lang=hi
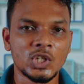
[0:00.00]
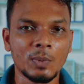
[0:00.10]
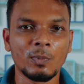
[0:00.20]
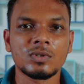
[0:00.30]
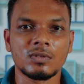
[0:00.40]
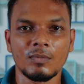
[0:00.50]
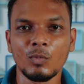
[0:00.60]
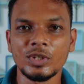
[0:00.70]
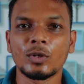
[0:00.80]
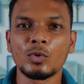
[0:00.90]
सपोज
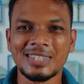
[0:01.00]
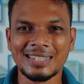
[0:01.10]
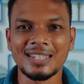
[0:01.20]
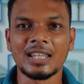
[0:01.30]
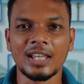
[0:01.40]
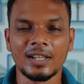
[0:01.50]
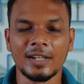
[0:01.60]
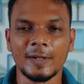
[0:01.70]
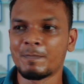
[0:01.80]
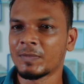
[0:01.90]
मुझे कुछ चीज़ लाना
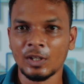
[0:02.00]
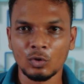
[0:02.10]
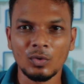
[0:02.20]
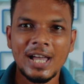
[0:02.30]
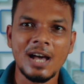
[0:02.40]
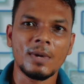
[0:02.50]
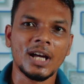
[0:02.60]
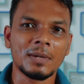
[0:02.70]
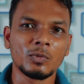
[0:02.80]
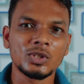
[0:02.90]
है तो यहाँ
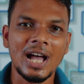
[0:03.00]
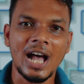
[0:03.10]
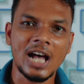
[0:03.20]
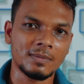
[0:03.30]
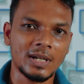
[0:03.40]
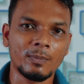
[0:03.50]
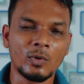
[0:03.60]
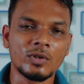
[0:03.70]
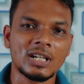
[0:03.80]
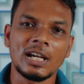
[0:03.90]
अगर मुझे हाथ मेरा
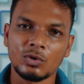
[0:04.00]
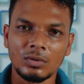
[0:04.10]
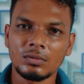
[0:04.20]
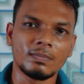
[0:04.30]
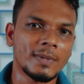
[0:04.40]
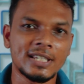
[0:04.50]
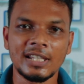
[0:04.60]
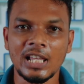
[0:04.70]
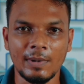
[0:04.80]
पहुँच रहा है तो मैं जल्दी ला